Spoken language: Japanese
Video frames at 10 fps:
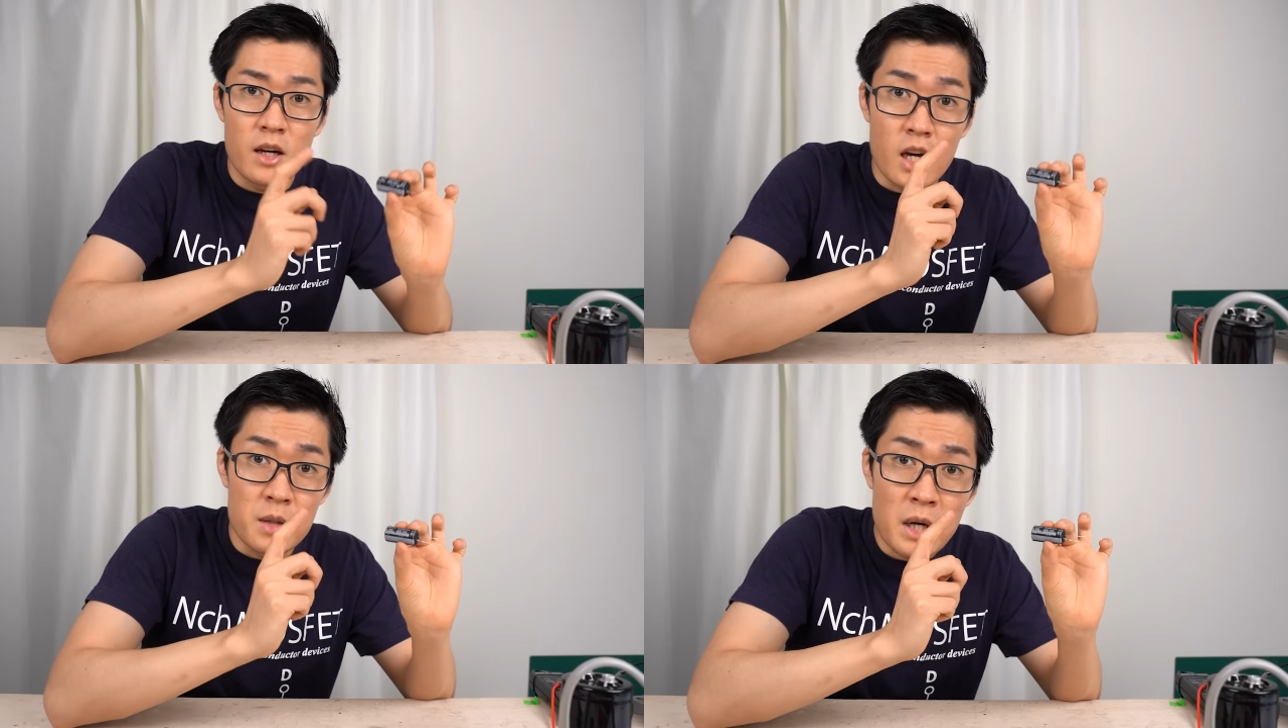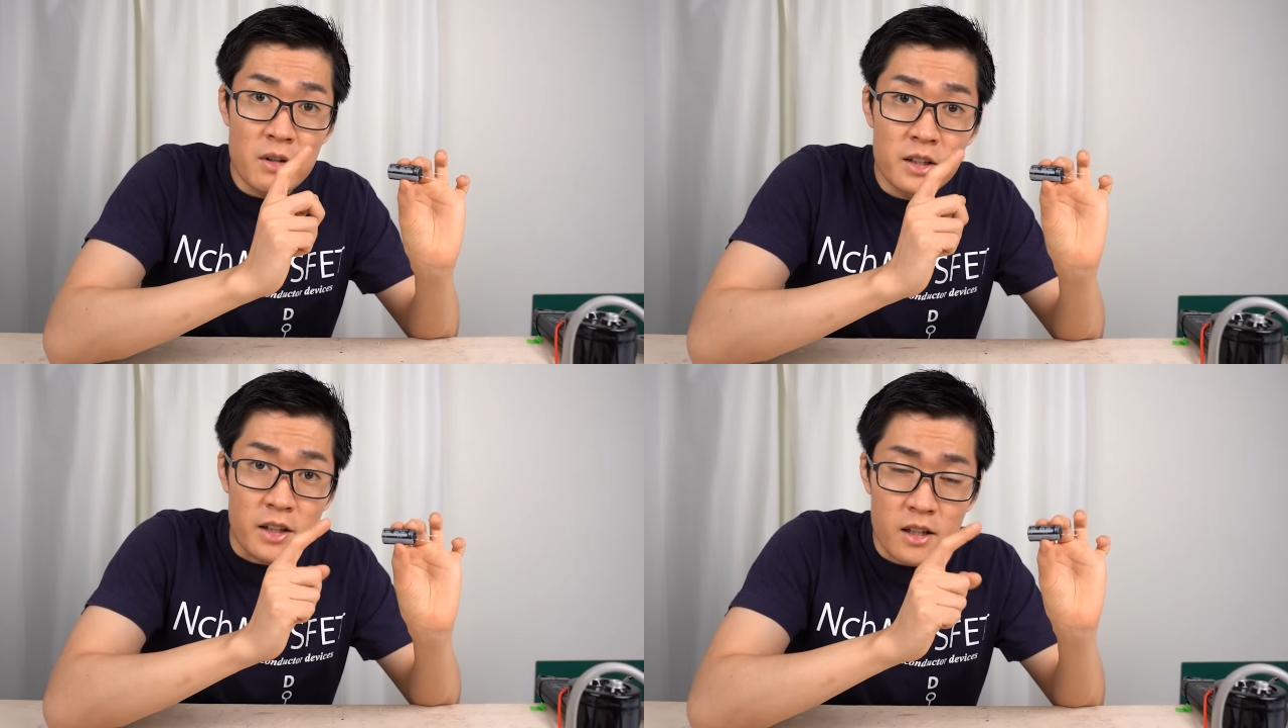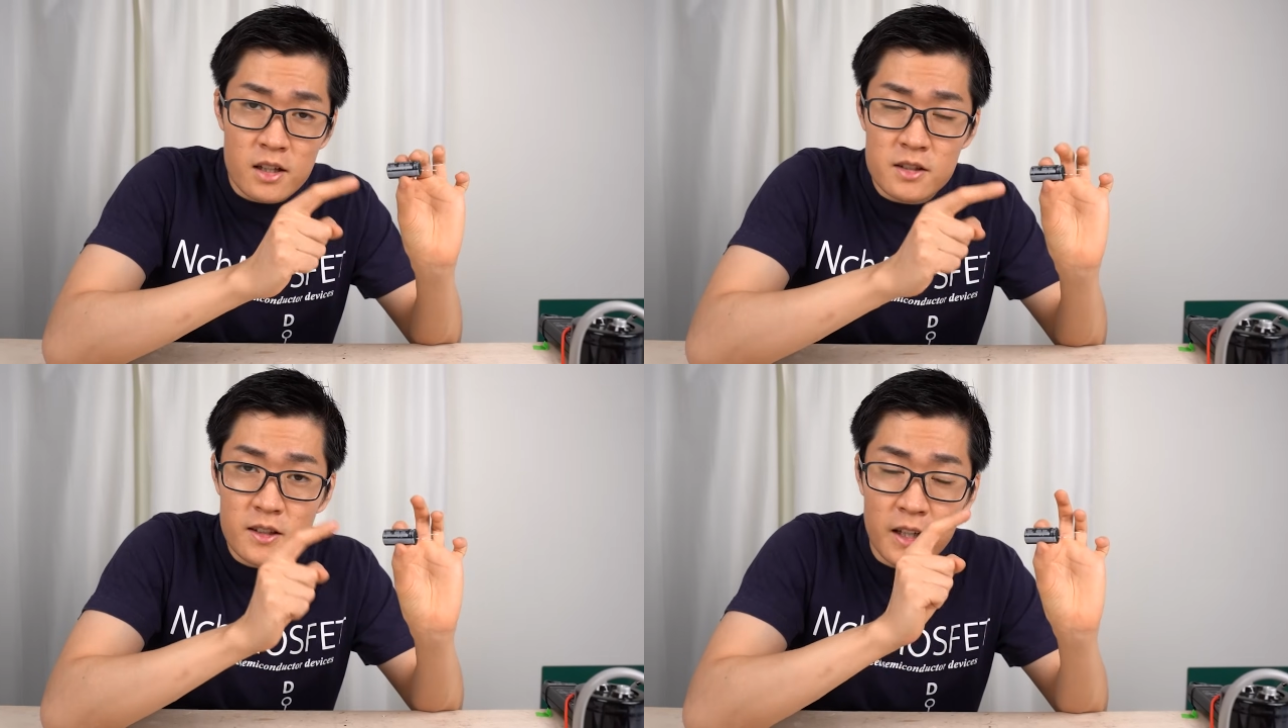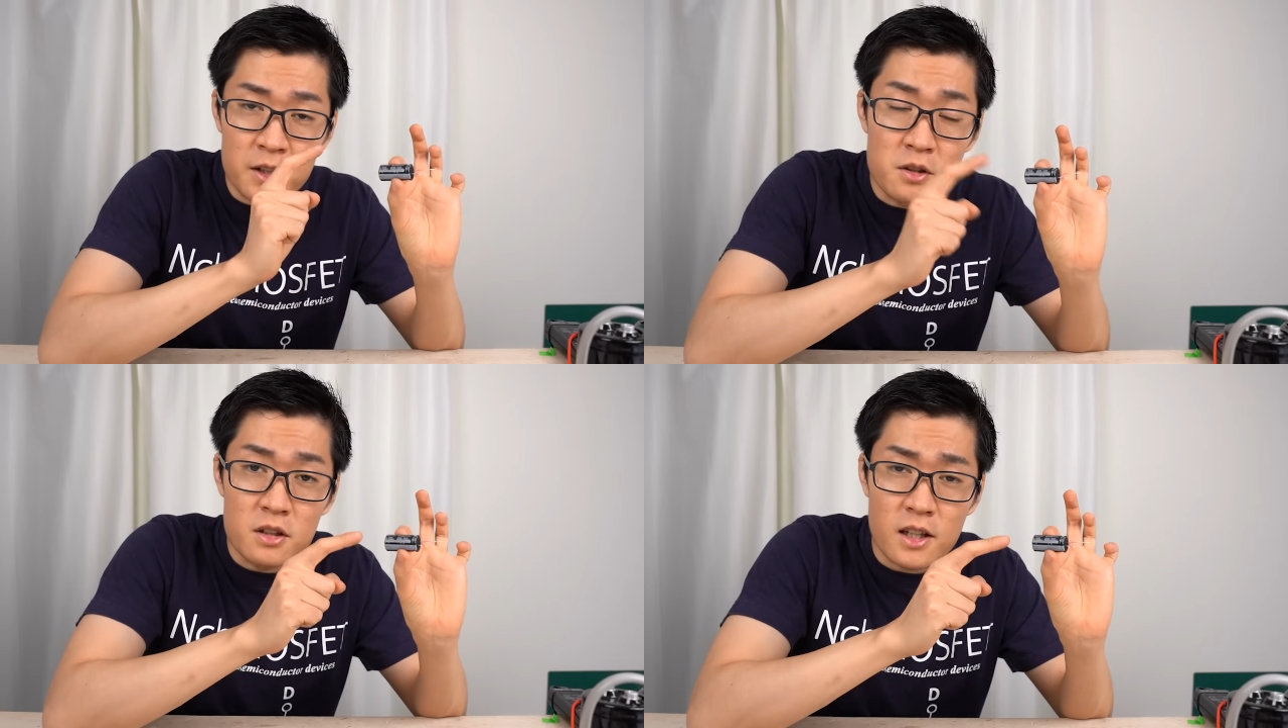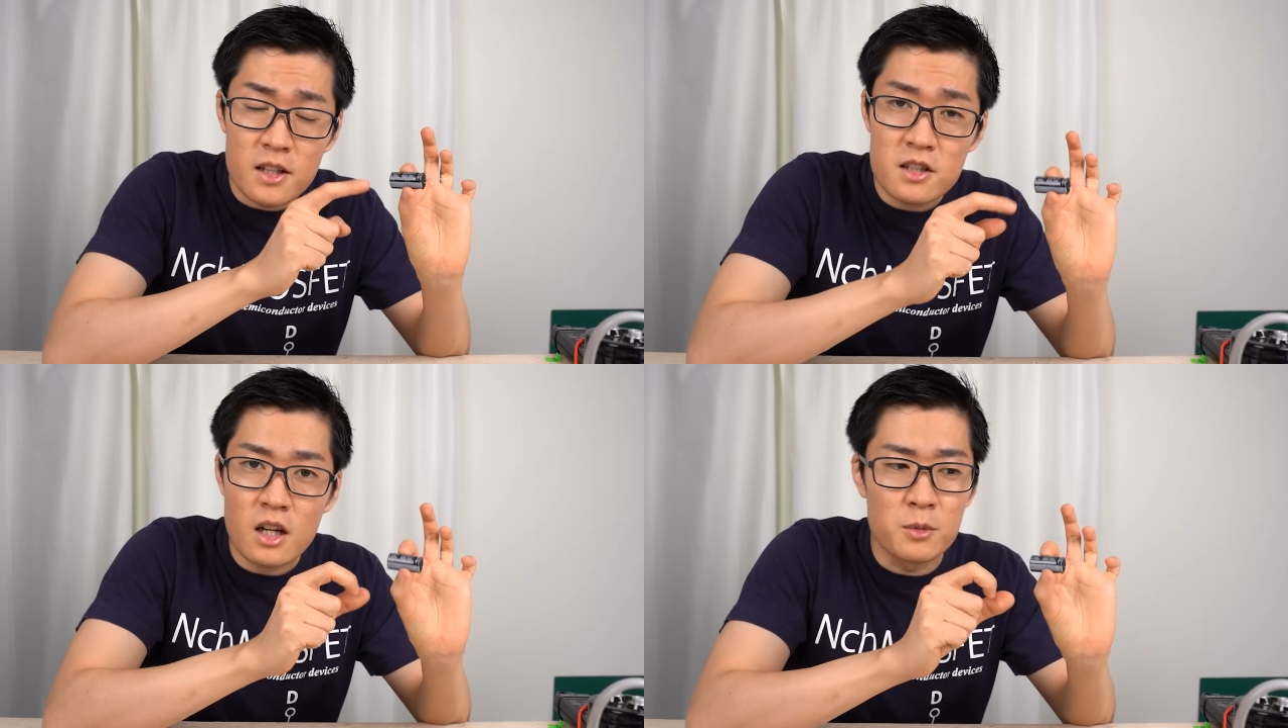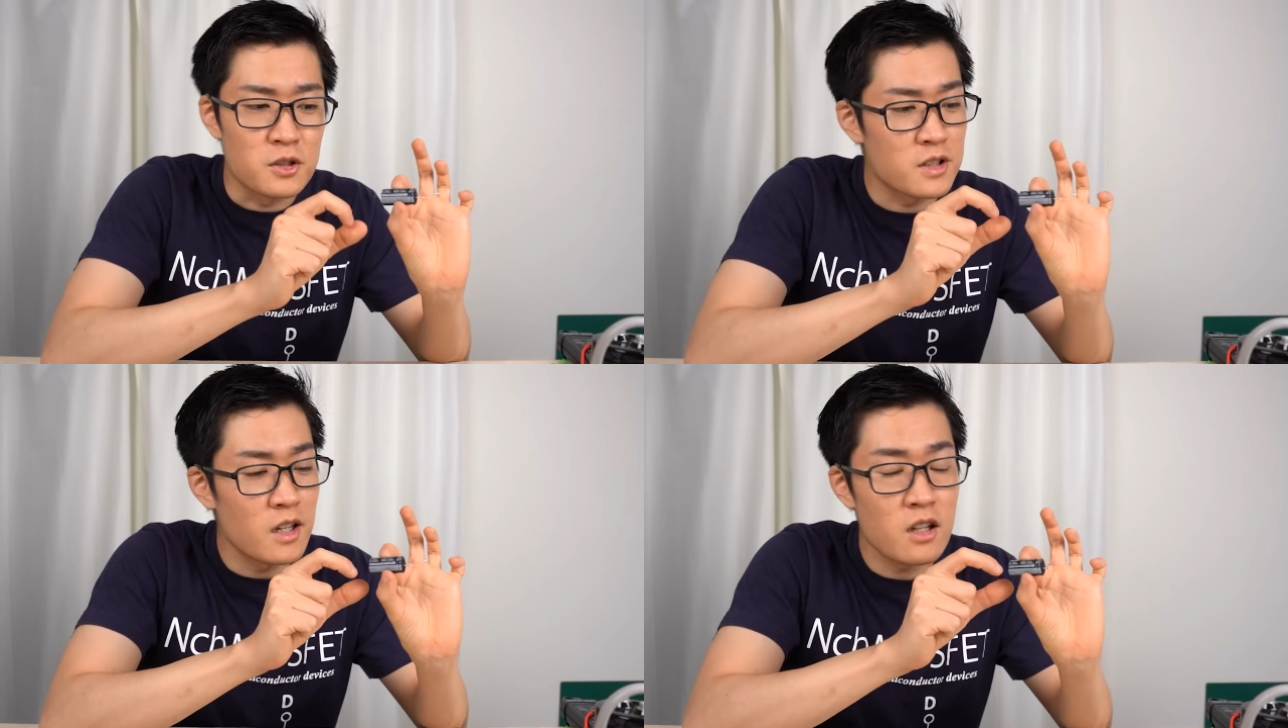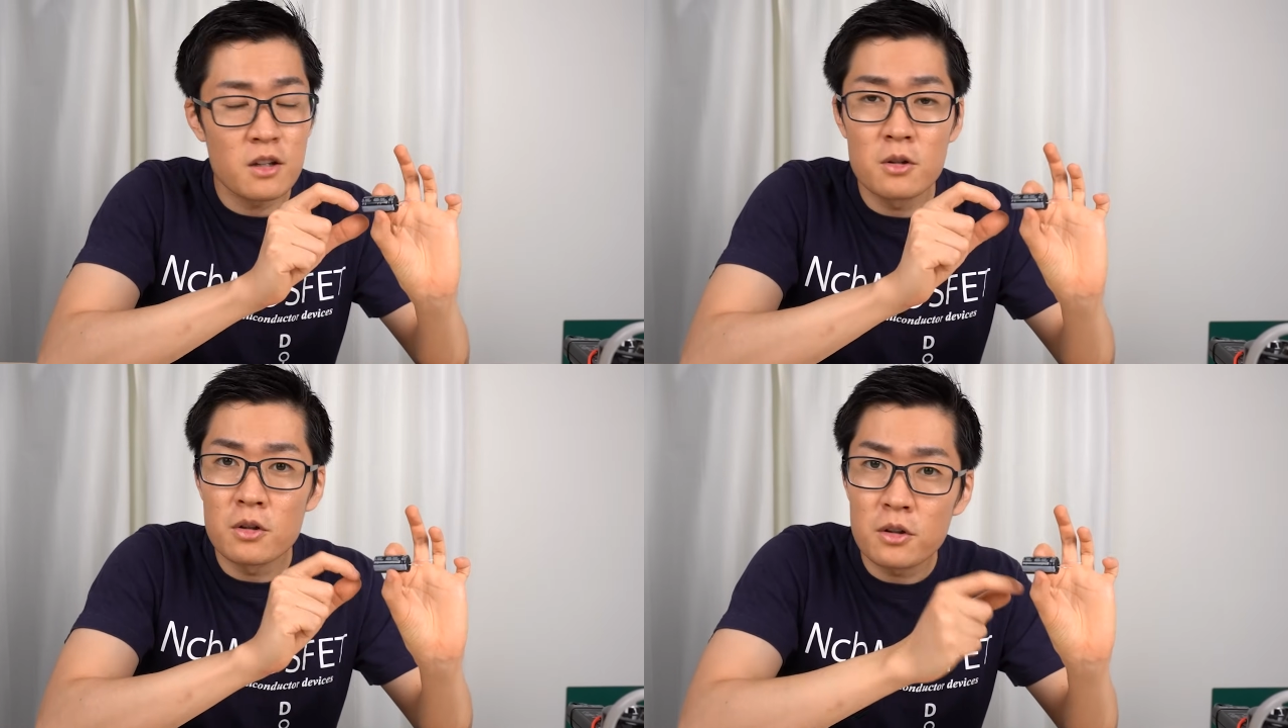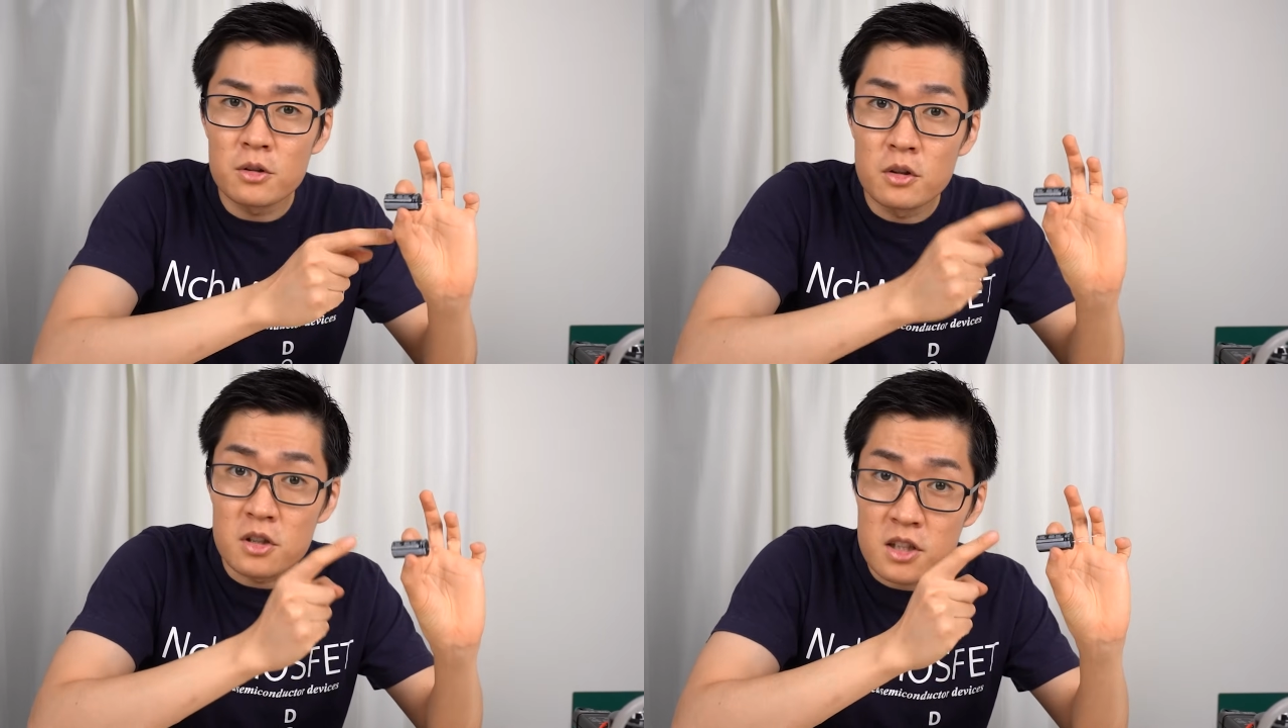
今は電圧が低くてしかも静電容量の